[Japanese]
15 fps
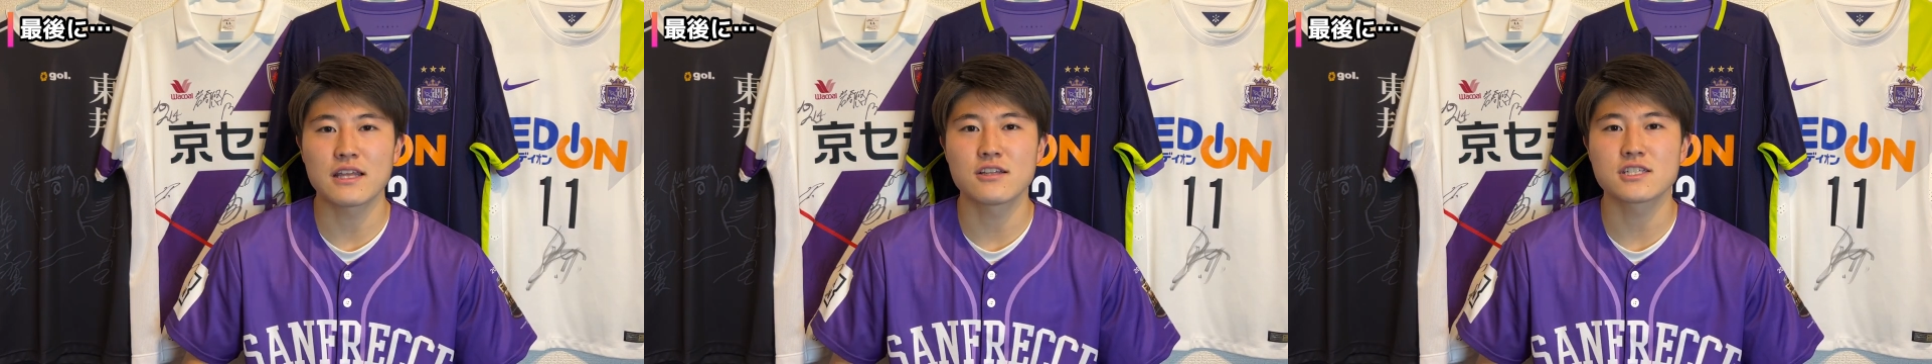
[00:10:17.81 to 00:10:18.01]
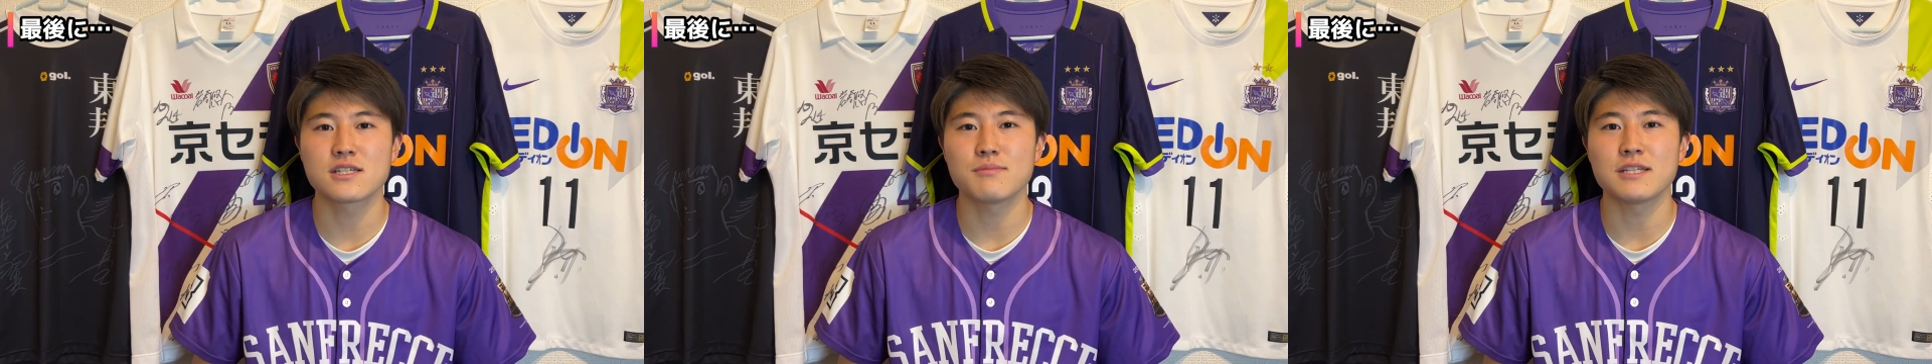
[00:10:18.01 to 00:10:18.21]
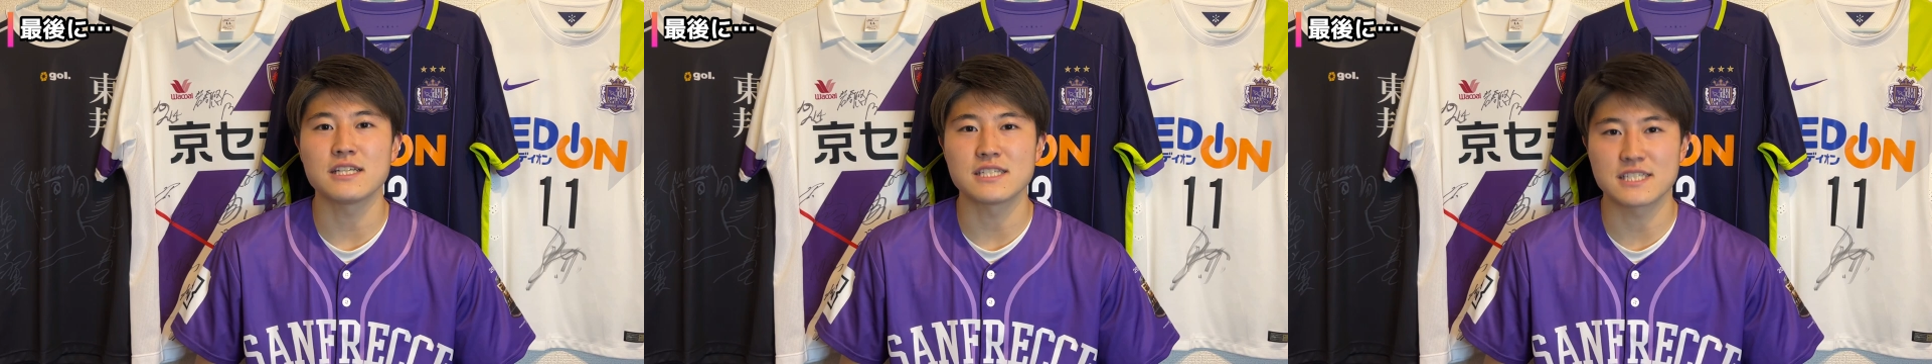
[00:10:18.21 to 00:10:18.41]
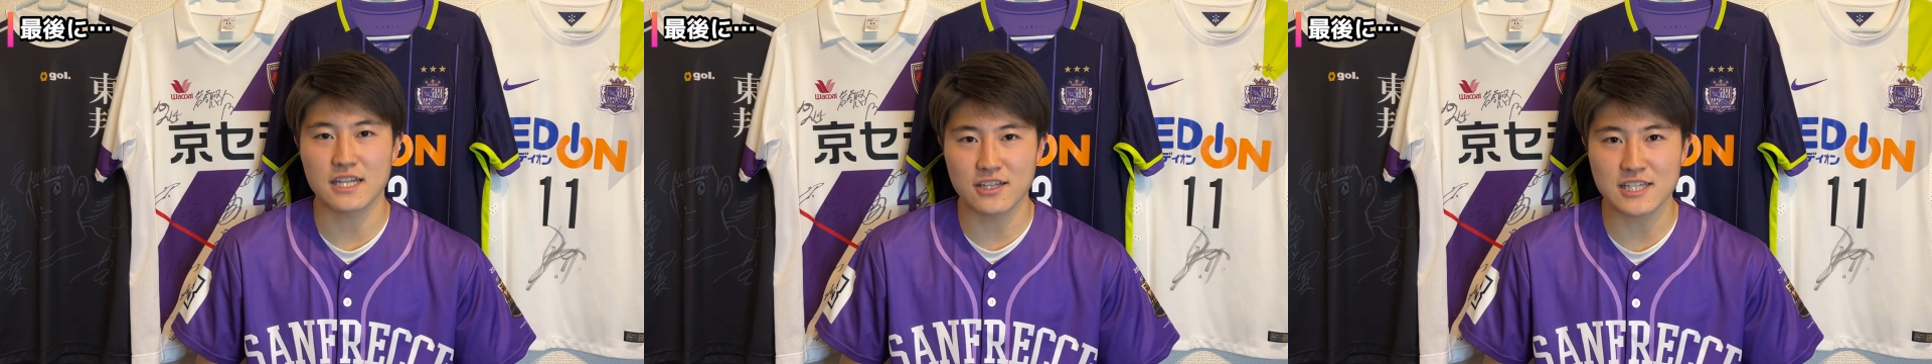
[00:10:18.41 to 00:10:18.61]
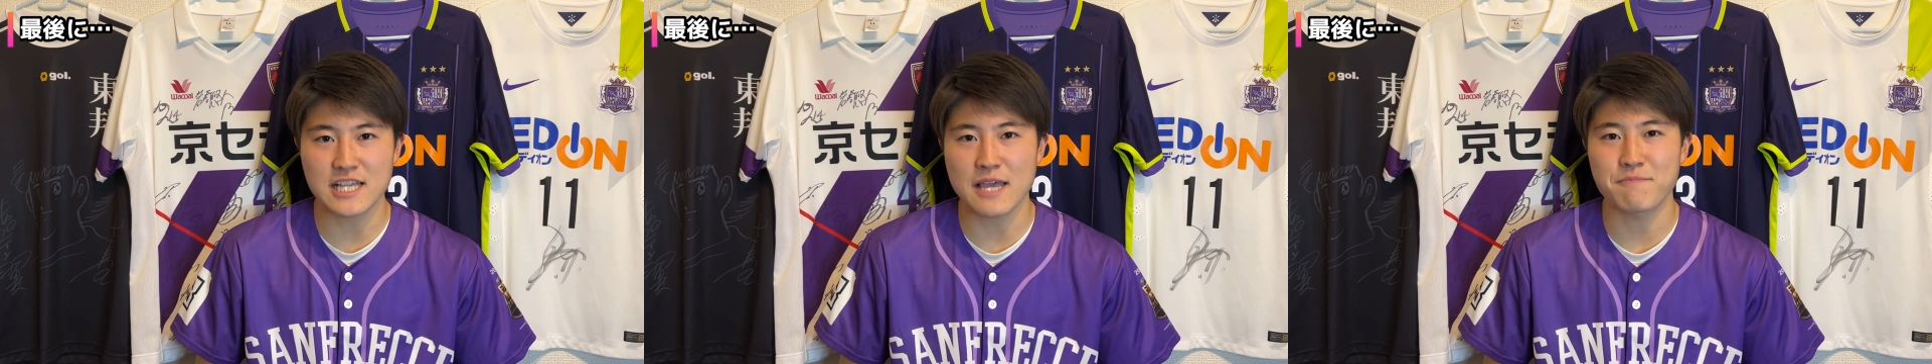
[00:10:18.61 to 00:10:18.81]
楽しみにして
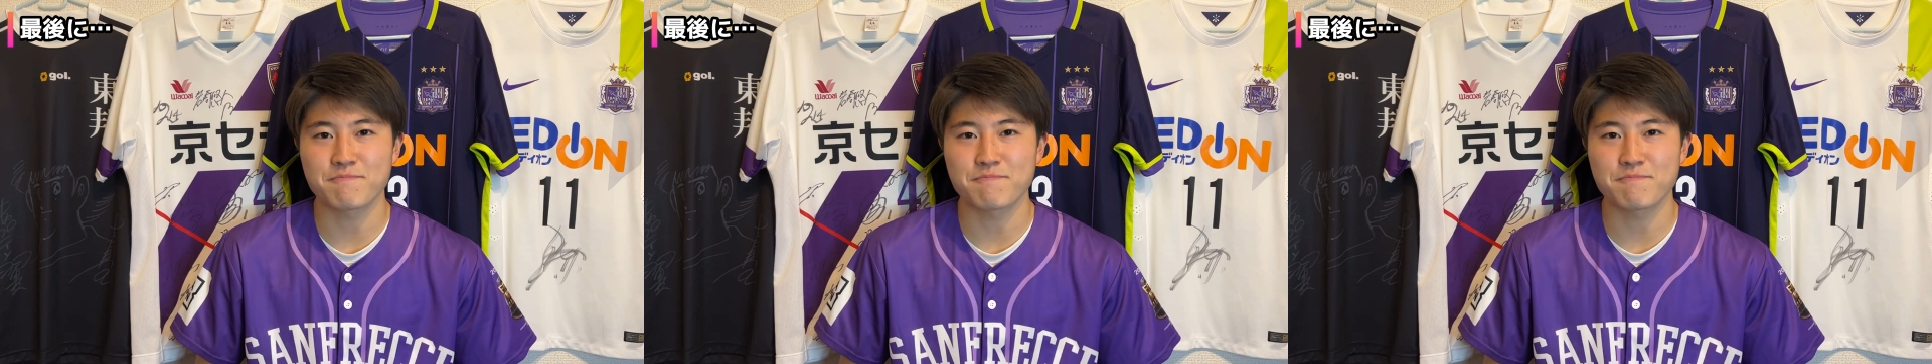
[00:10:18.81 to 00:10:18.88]
くださ